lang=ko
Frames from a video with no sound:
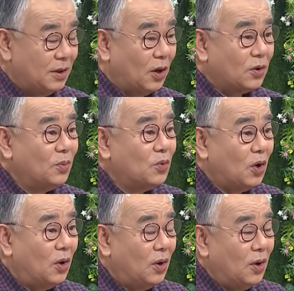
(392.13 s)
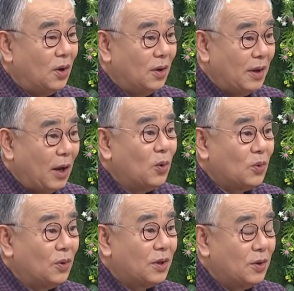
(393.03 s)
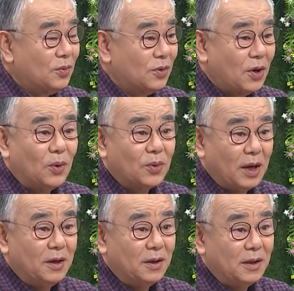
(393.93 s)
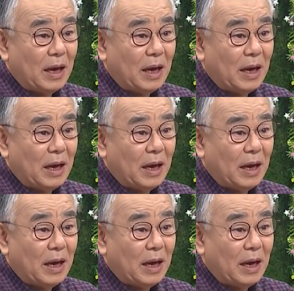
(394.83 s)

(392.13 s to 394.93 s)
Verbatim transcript: 여름도 에어컨 키고 겨울에는